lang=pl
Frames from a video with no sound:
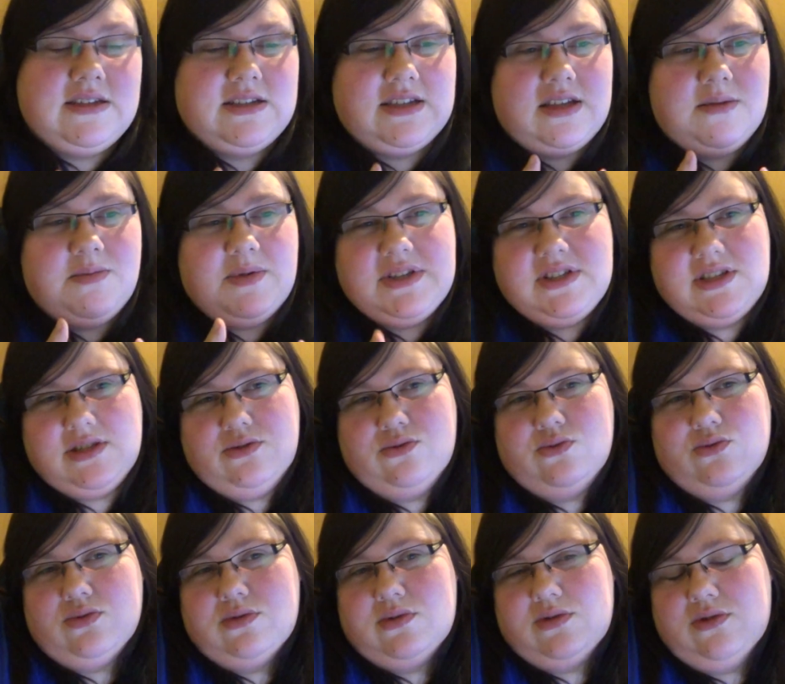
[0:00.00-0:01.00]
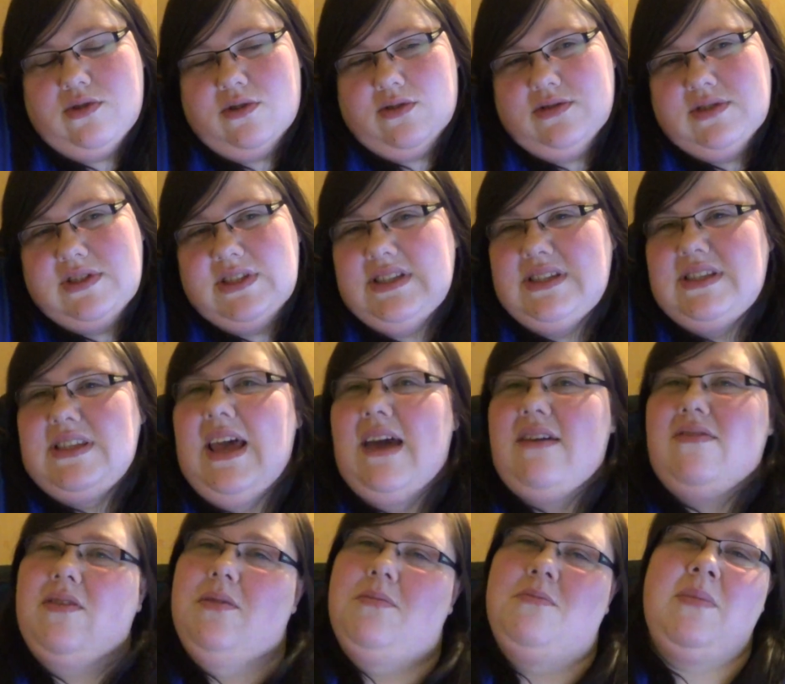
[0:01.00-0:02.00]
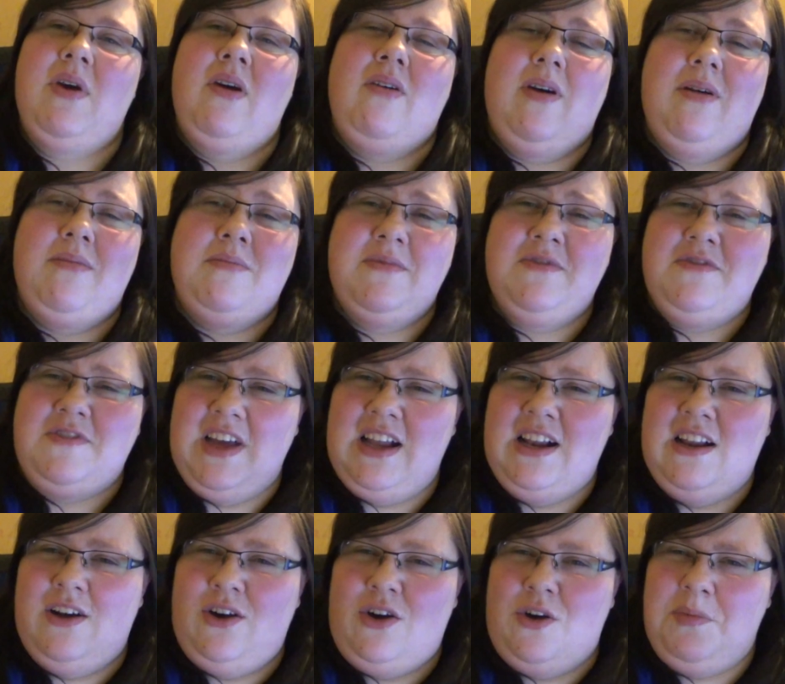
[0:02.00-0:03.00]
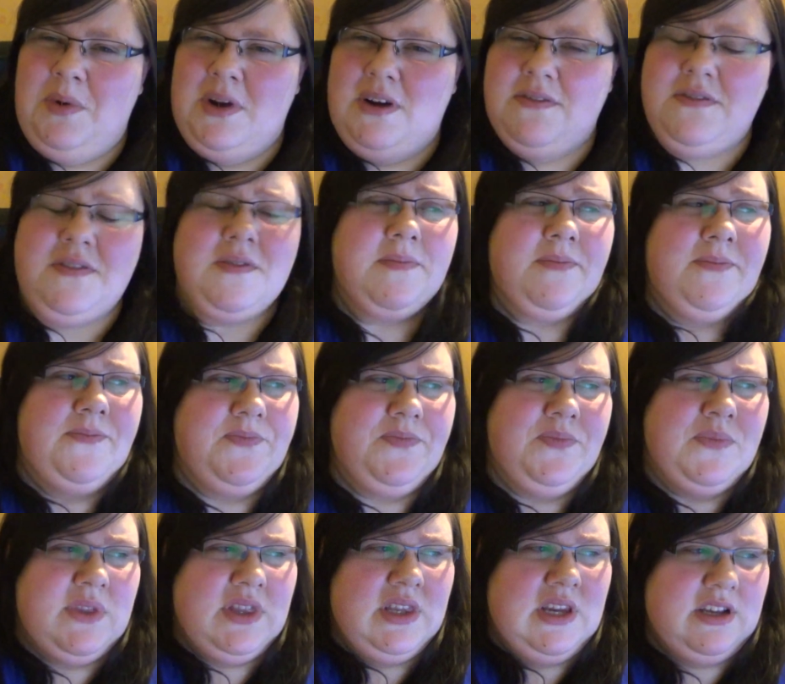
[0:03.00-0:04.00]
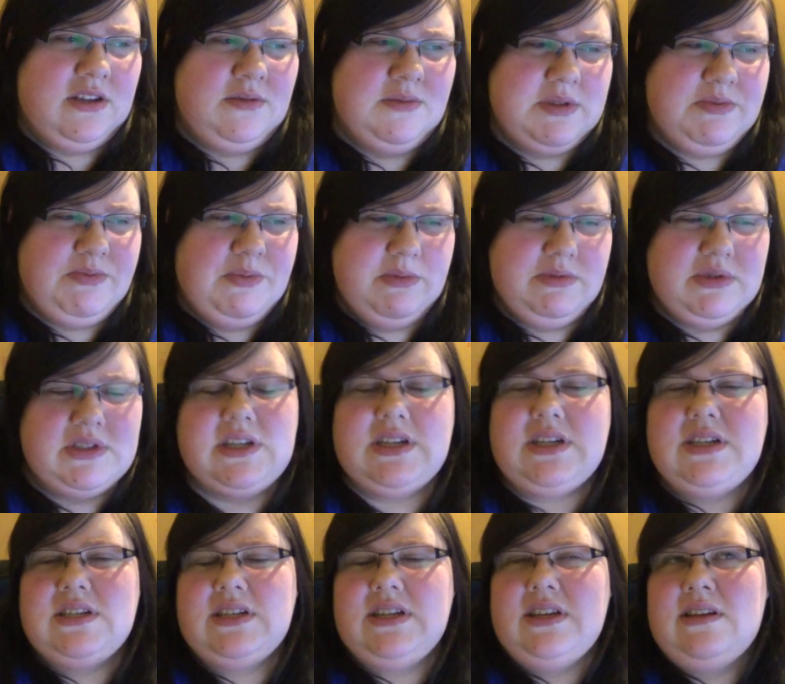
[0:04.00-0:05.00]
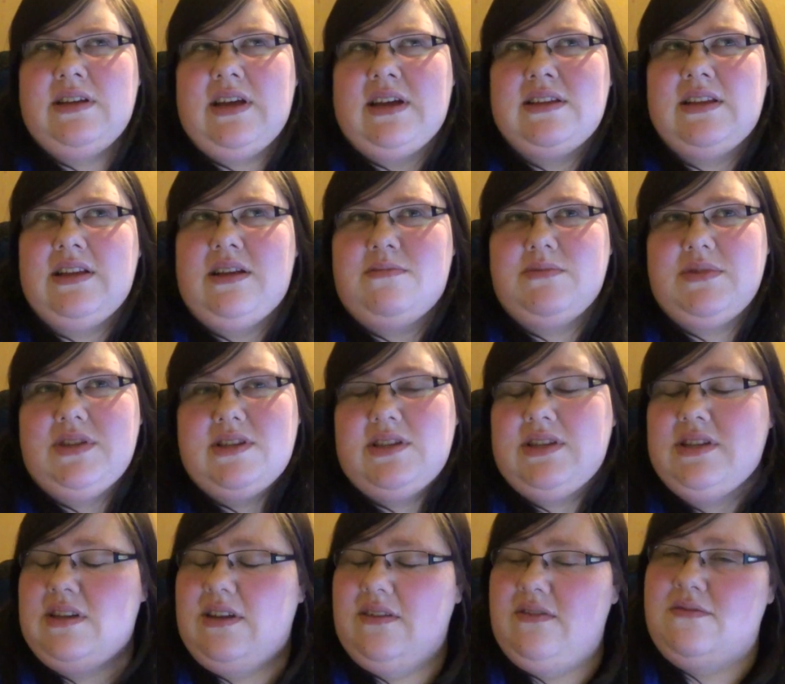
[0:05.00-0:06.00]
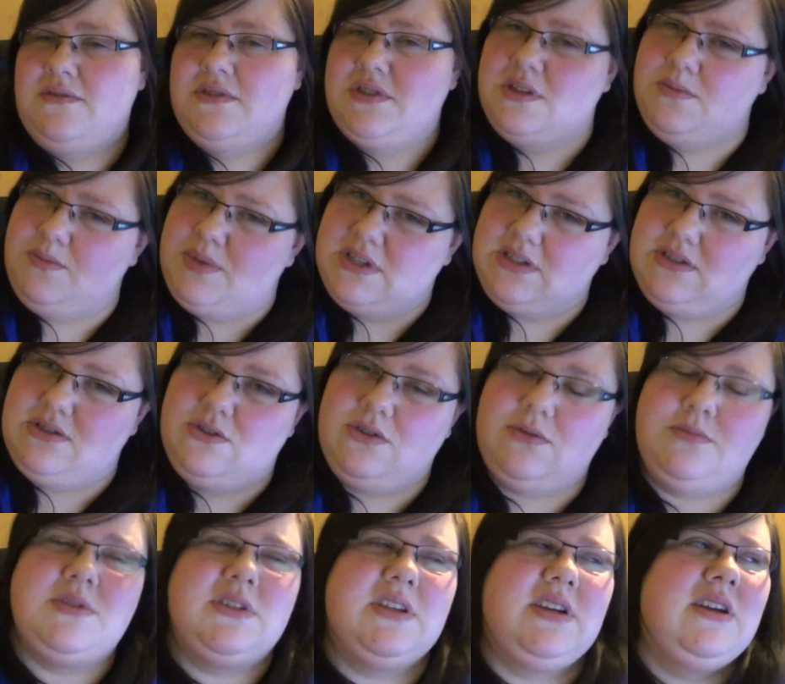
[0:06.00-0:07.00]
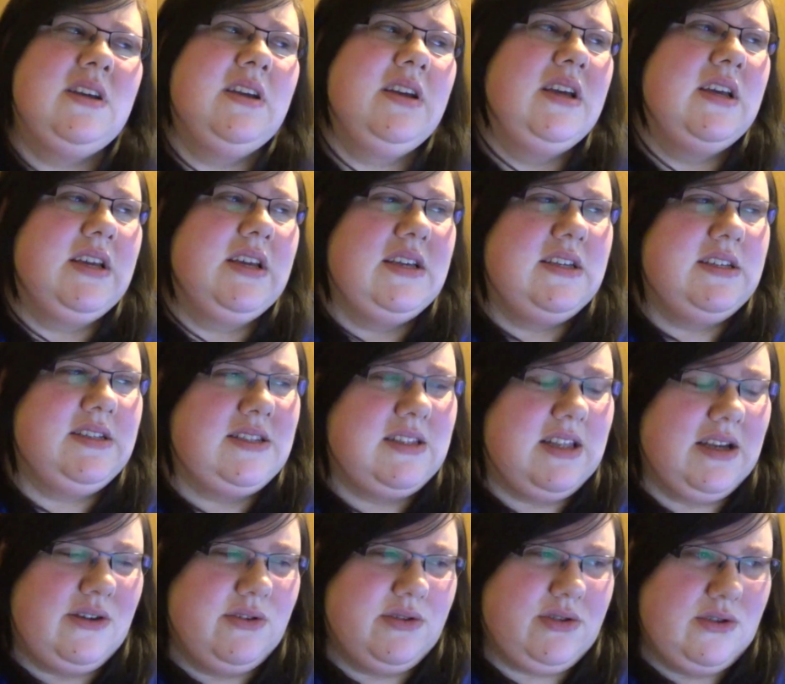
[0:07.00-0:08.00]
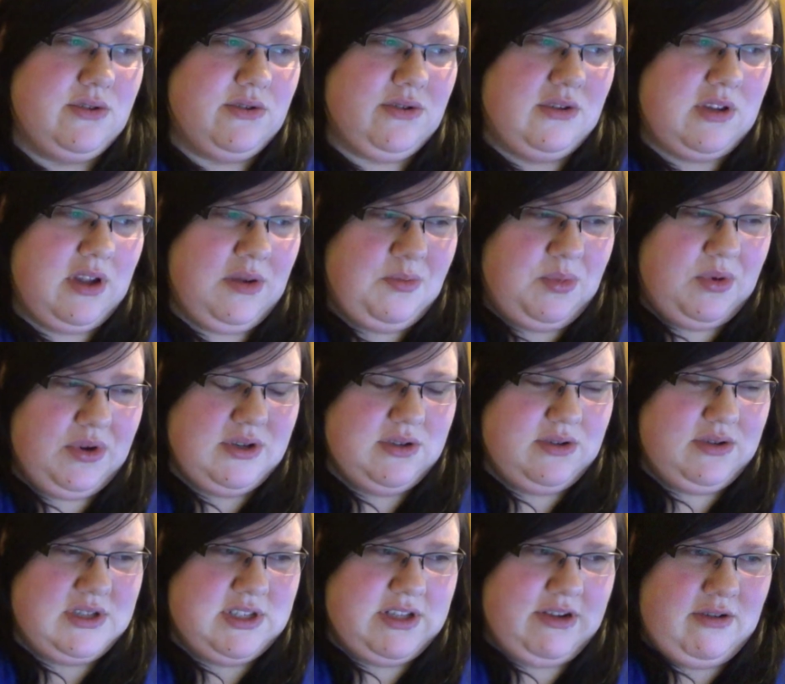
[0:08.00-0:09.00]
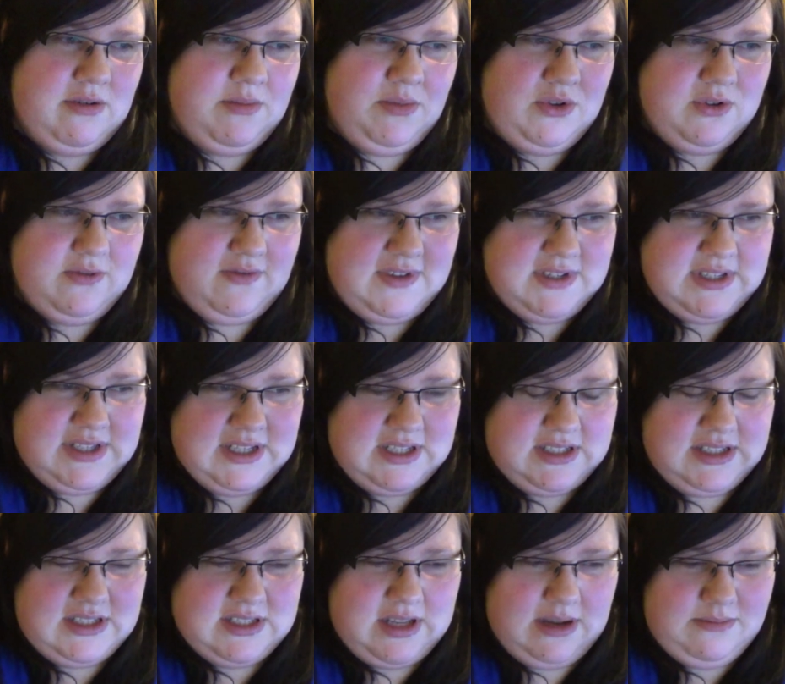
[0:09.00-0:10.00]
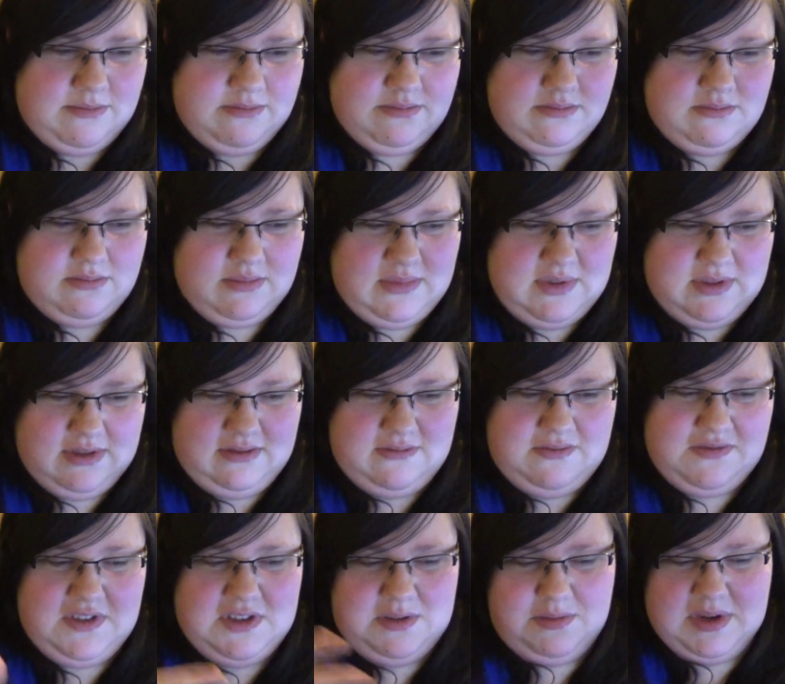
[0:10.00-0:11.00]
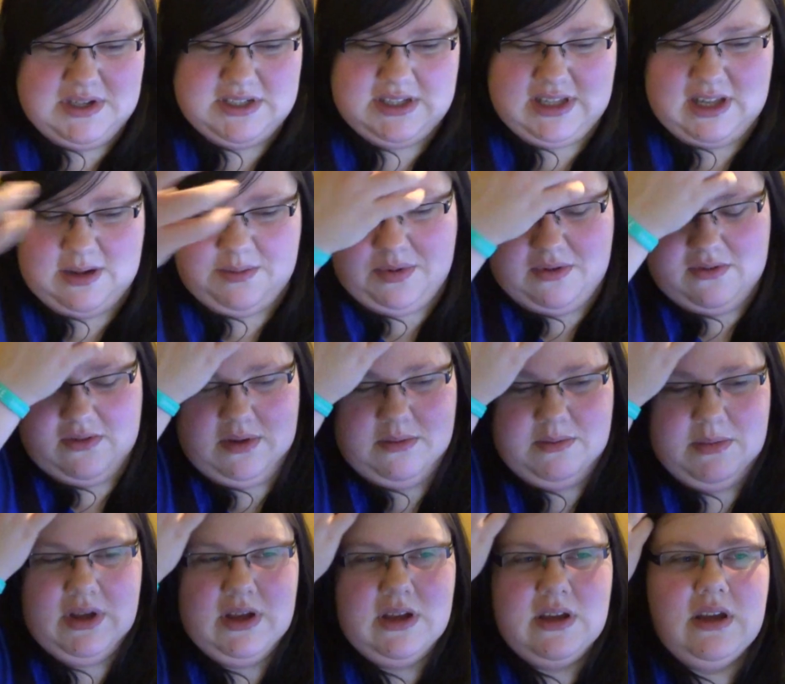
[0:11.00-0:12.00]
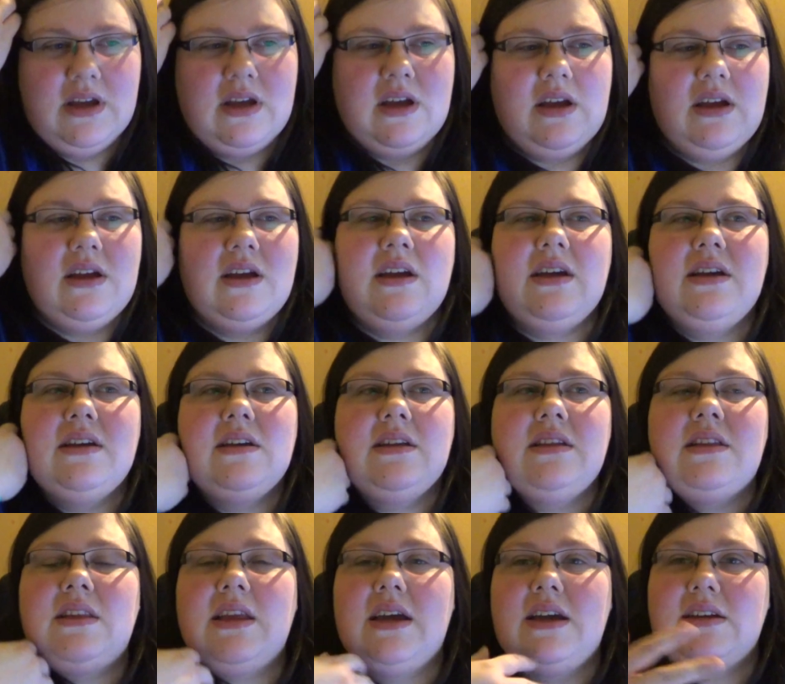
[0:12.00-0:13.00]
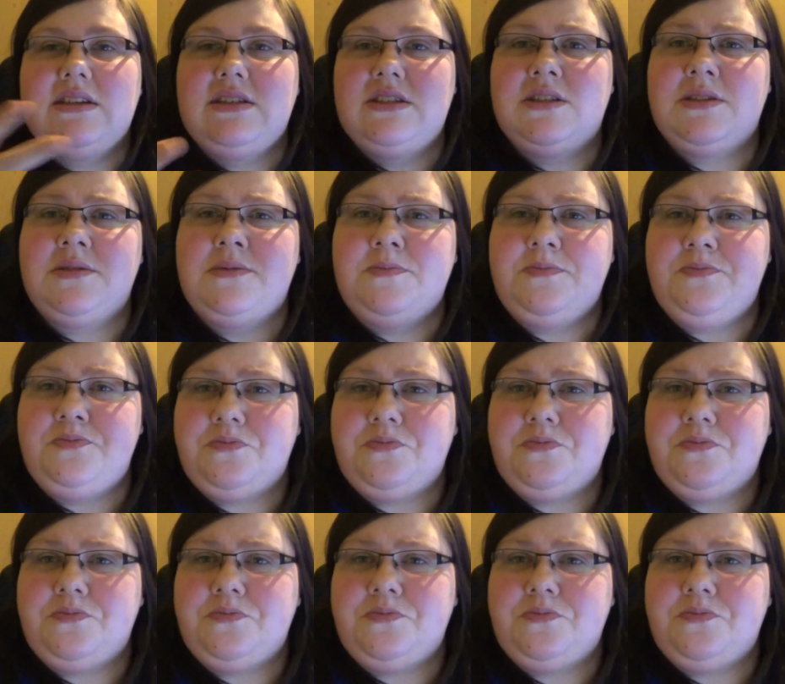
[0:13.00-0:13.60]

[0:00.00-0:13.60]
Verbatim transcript: czy nie będzie nudno, nie wiem, miałam wiele obaw, mm, natomiast powiem szczerze, że jak dla mnie ten live wyszedł bardzo dobrze i z tego co do tej pory dostałam od Was jakiś tam feedback, że tak powiem, e, też